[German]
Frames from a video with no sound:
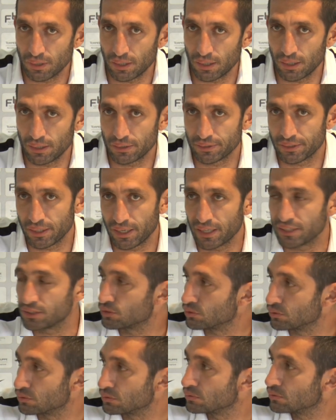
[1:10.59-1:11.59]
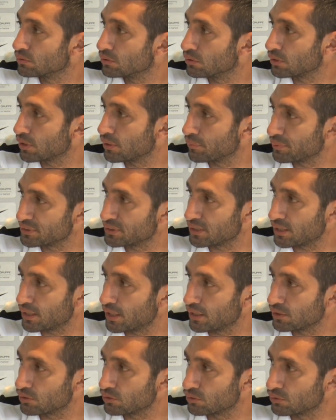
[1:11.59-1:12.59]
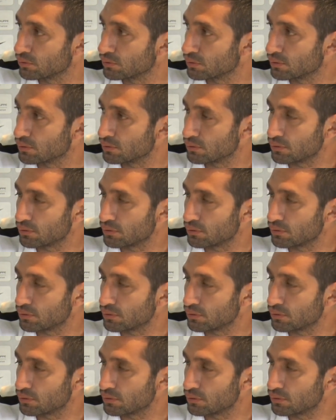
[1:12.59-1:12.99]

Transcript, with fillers: alte Leistung oder bessere Leistung,